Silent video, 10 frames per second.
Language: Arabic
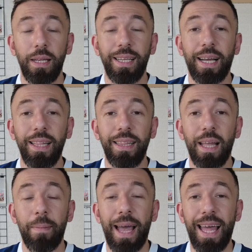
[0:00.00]
اللي
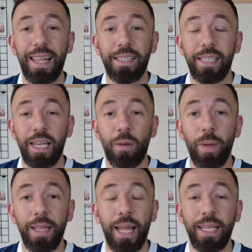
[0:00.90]
قدم
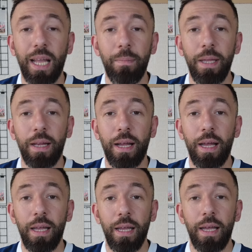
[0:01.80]
السنوات
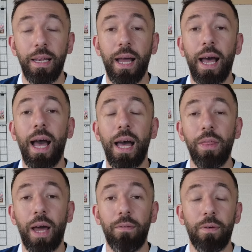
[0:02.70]
الكبيره
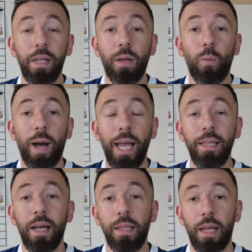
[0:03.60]
لهذا الفريق
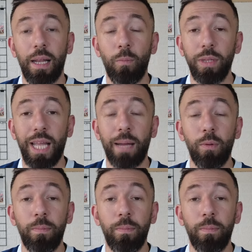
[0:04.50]
وايضا لمنتخب